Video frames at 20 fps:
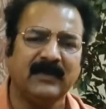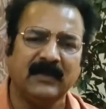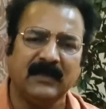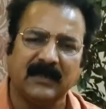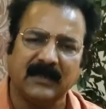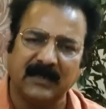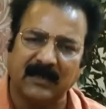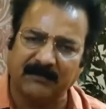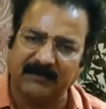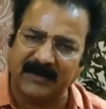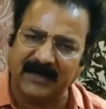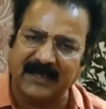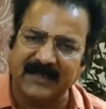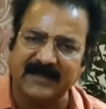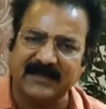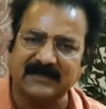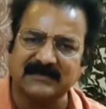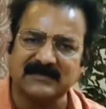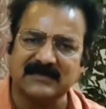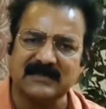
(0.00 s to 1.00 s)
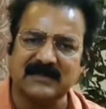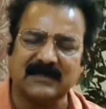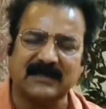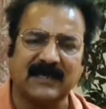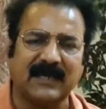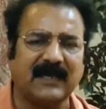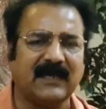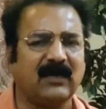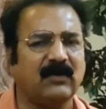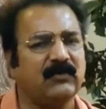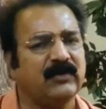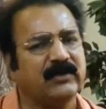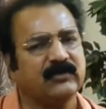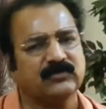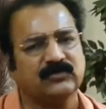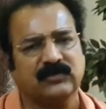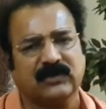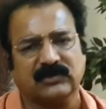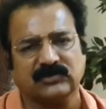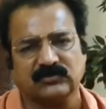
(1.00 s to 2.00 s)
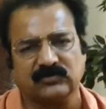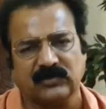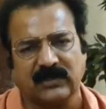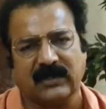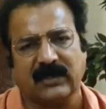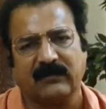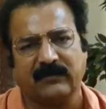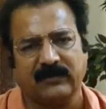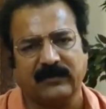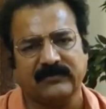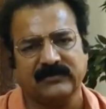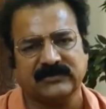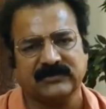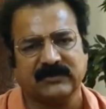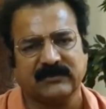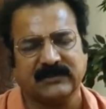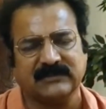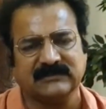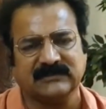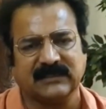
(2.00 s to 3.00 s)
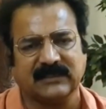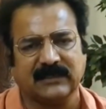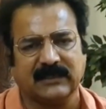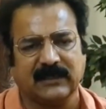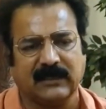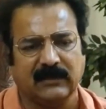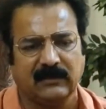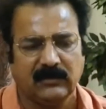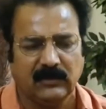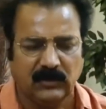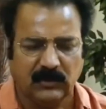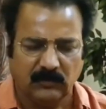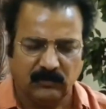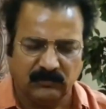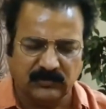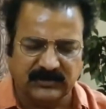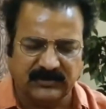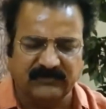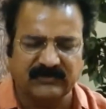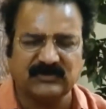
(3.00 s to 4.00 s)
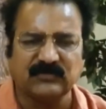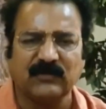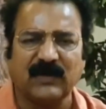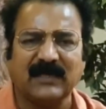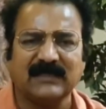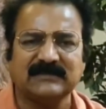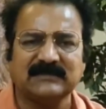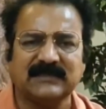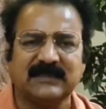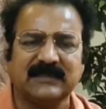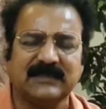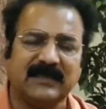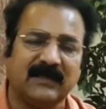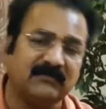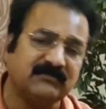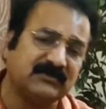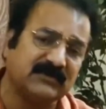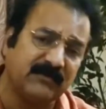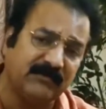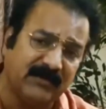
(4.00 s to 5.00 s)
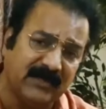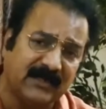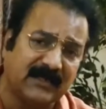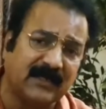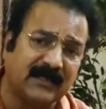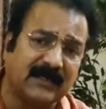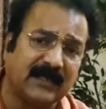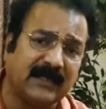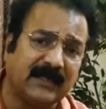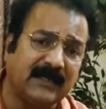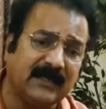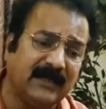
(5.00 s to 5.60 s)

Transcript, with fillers: ना पढ़ाई का संकट आएगा और उनका सुनहरा भविष्य बन सकेगा मुझे विश्वास है ये हम सब मिलकर करेंगे